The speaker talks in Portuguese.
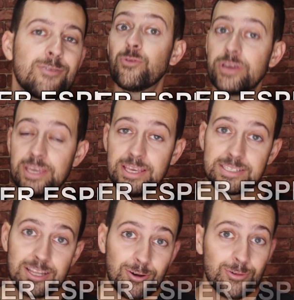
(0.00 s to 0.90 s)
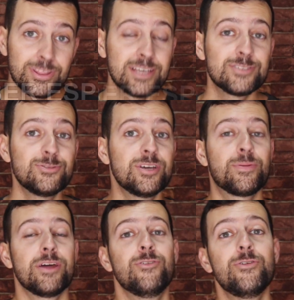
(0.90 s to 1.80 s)
A conquista não acontece do dia
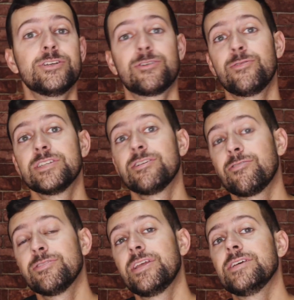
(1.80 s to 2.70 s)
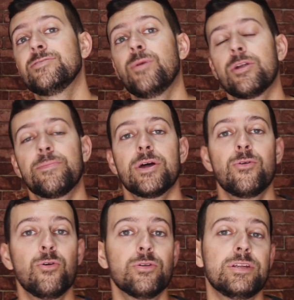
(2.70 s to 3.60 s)
para noite, a conquista não acontece de uma hora para
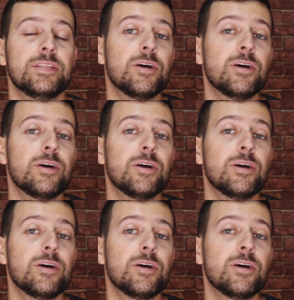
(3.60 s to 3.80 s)
outra.